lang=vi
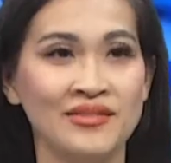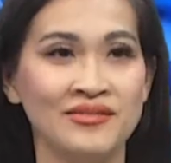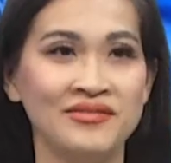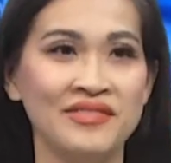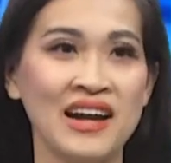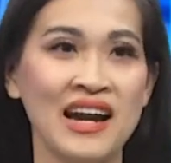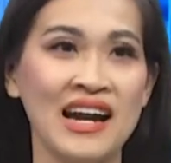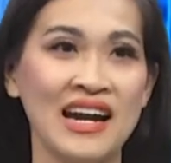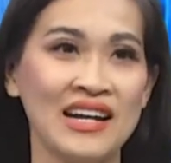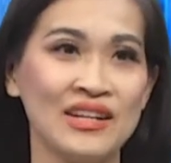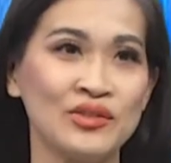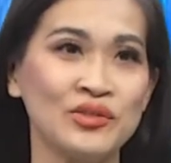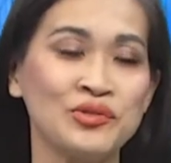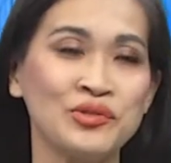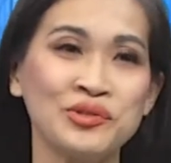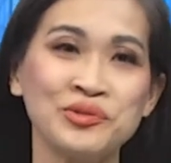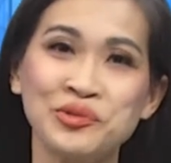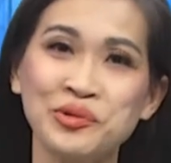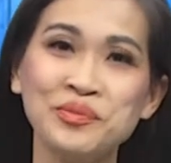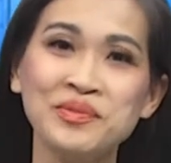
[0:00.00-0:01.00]
và
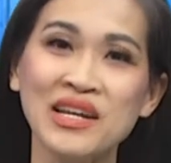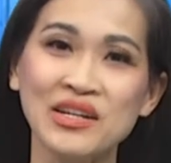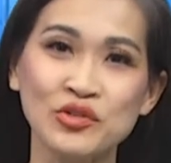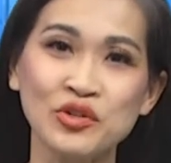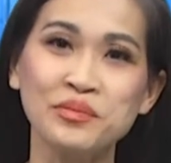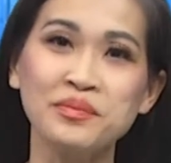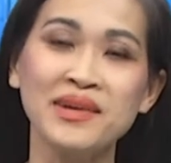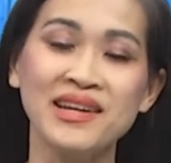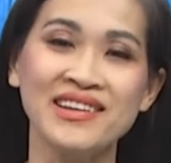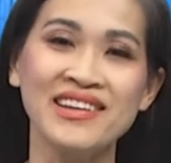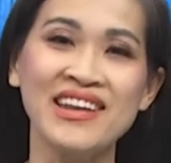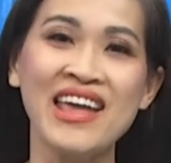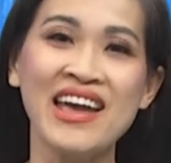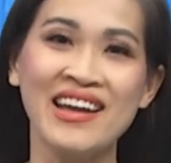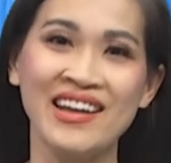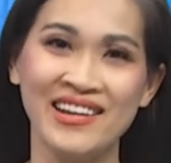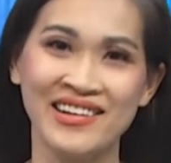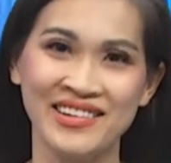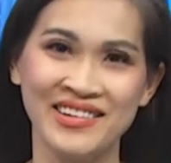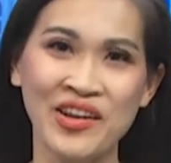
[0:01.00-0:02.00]
chúng ta chuẩn bị
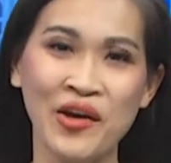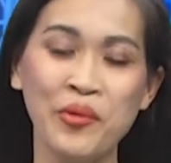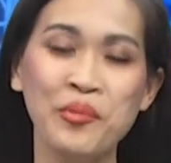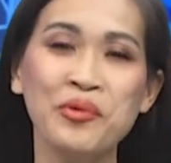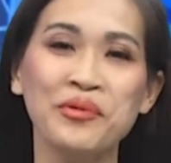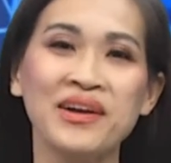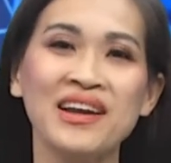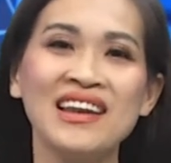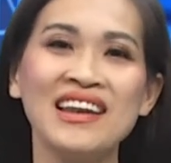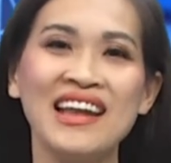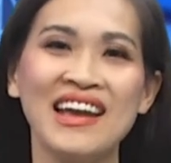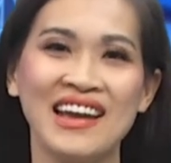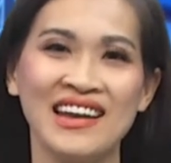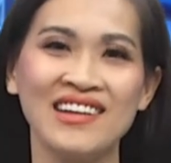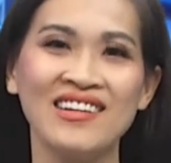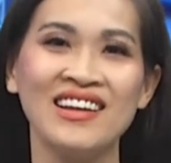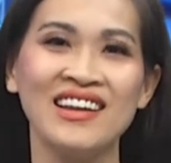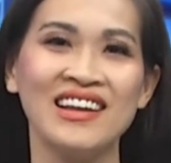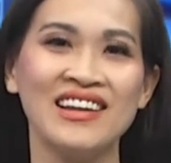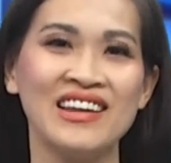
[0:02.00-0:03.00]
đón một cái lễ
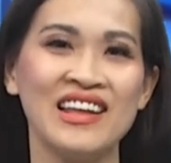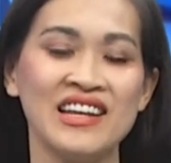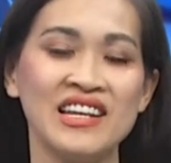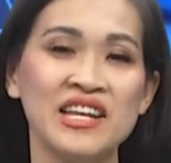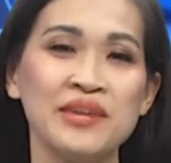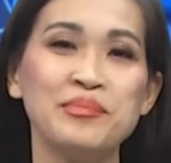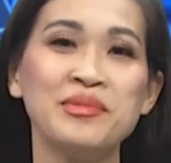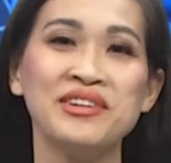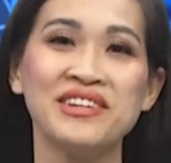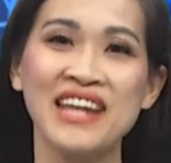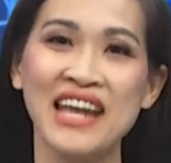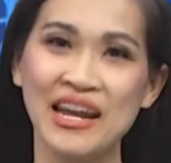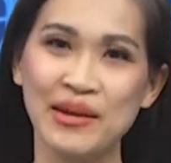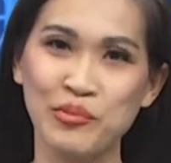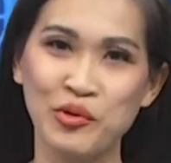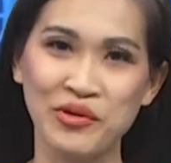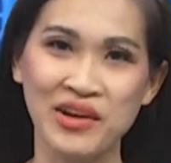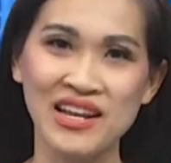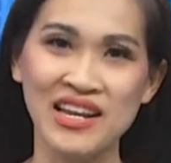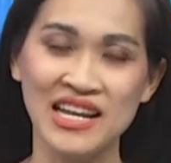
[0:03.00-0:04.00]
gọi là lễ Labor Day,
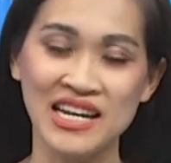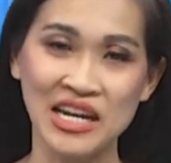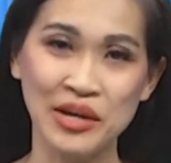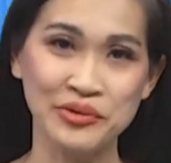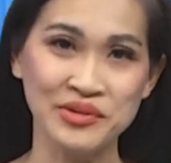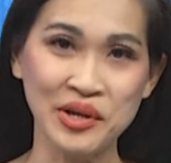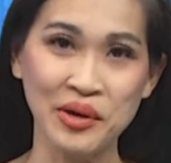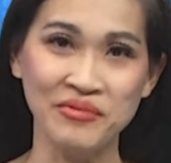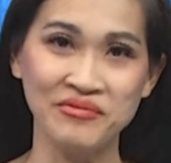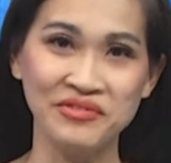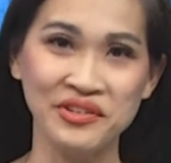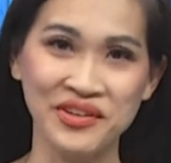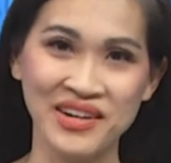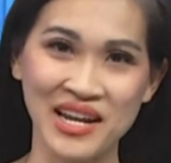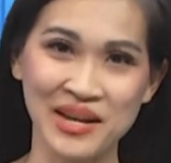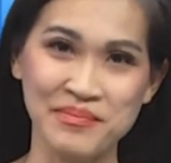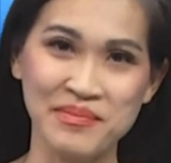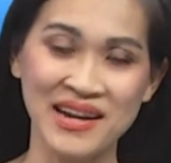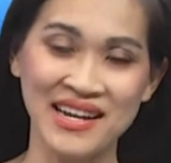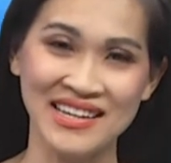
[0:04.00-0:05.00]
một cái lễ lao động vào
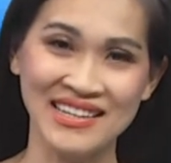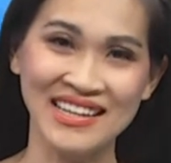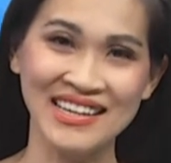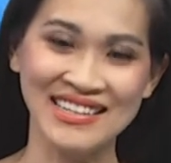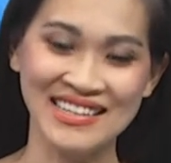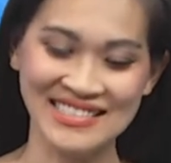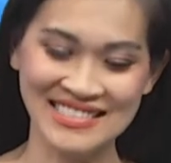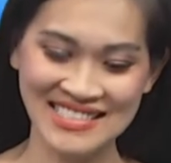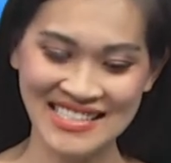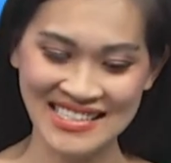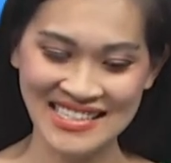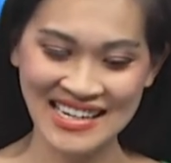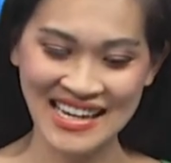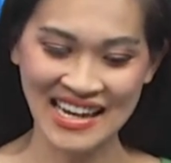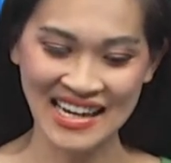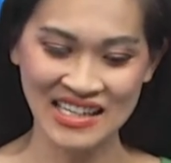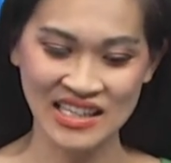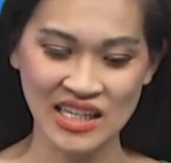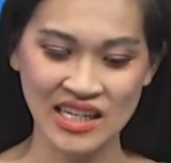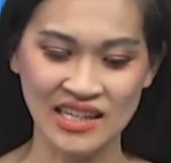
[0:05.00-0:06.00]
ngày 7 tháng 9
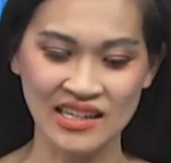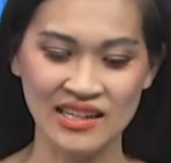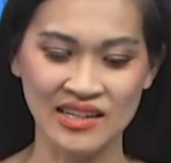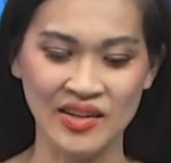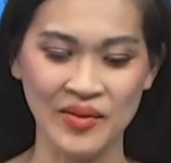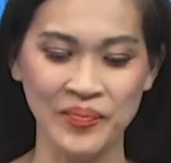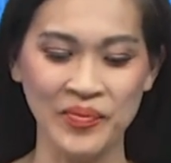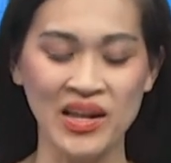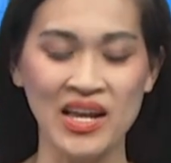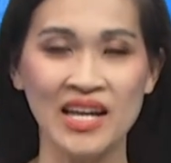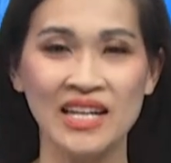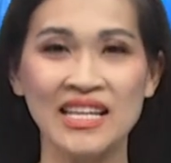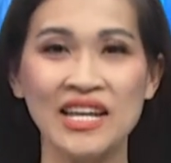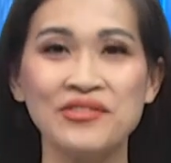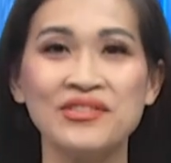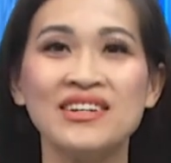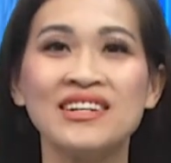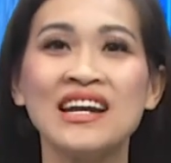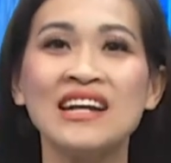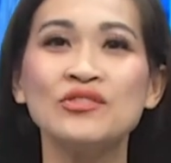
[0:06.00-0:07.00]
đây thì theo
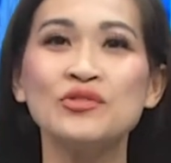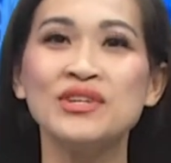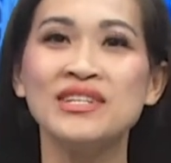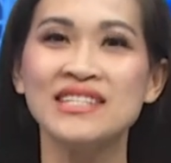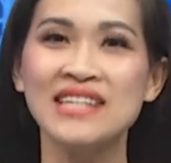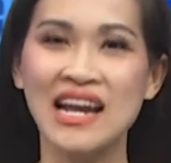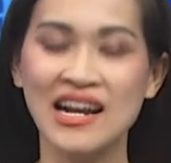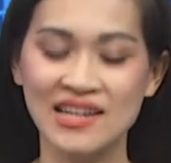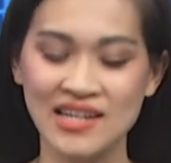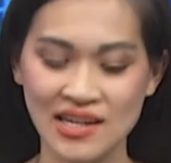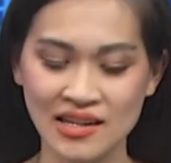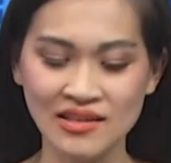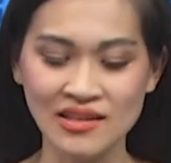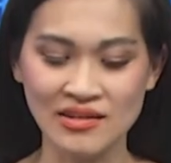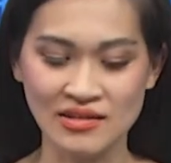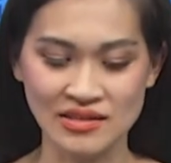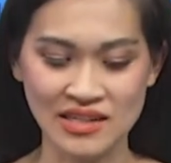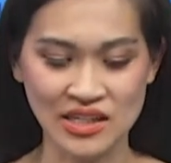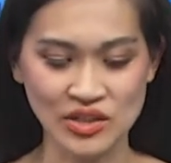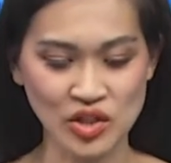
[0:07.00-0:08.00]
như các chuyên gia khí
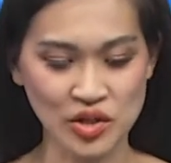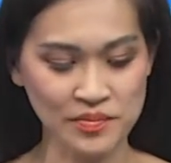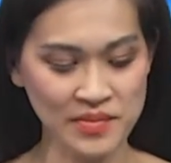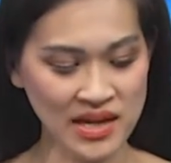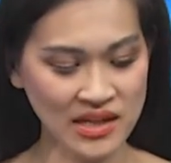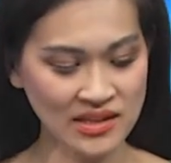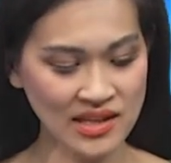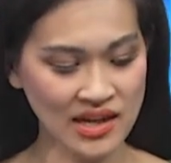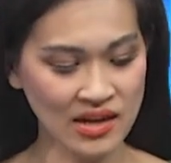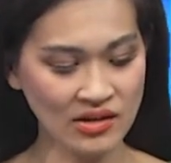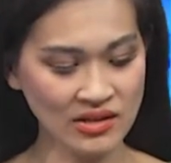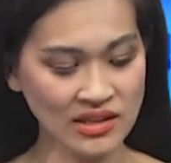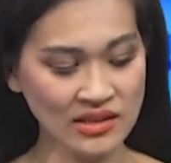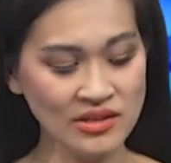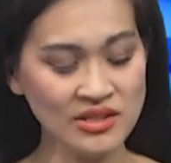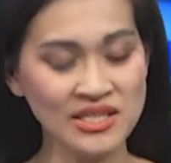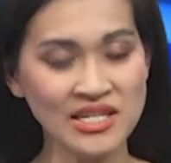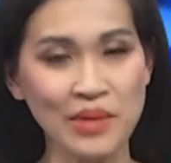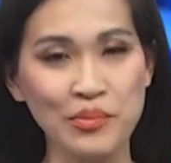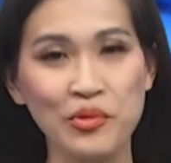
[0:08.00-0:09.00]
tượng đã cho biết thì có
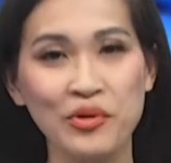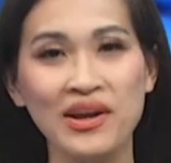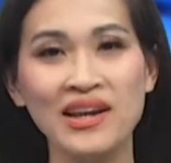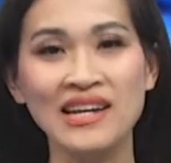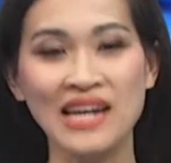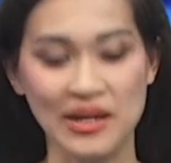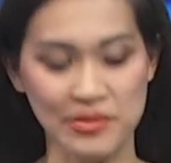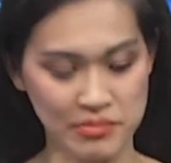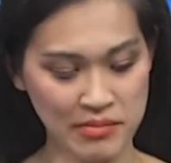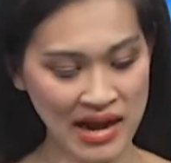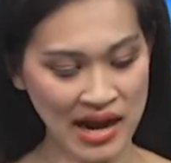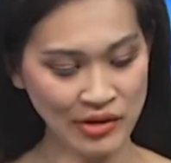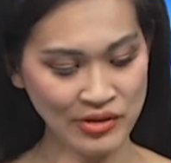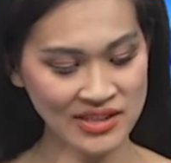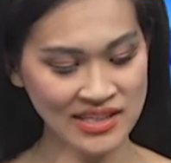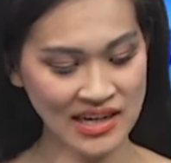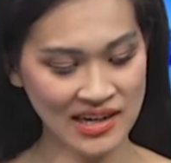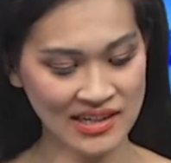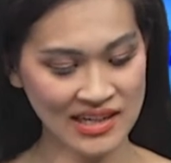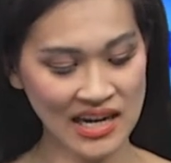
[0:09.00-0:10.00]
đưa ra một cái cảnh báo
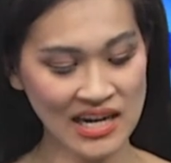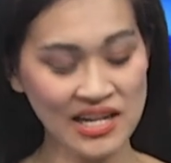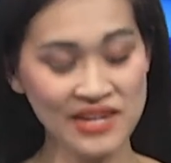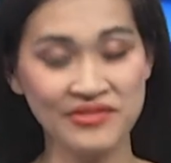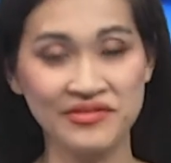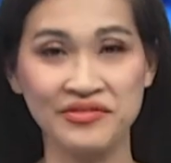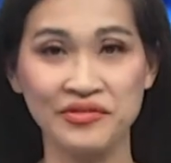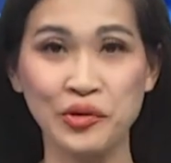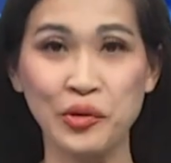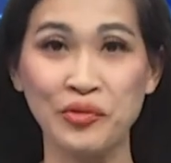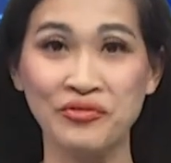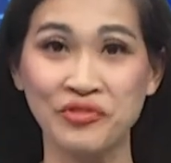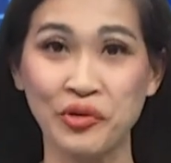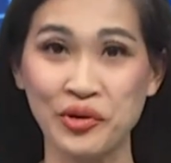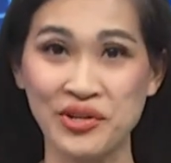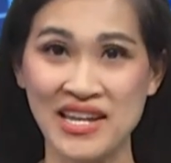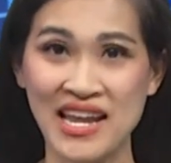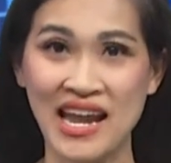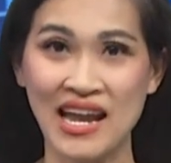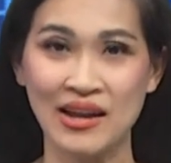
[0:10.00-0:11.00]
rằng
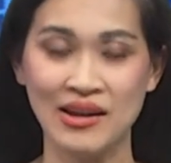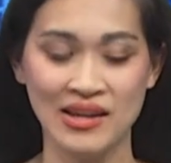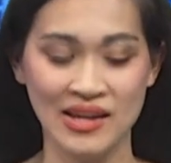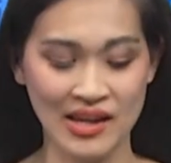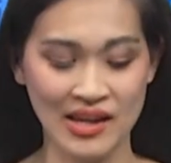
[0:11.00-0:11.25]
California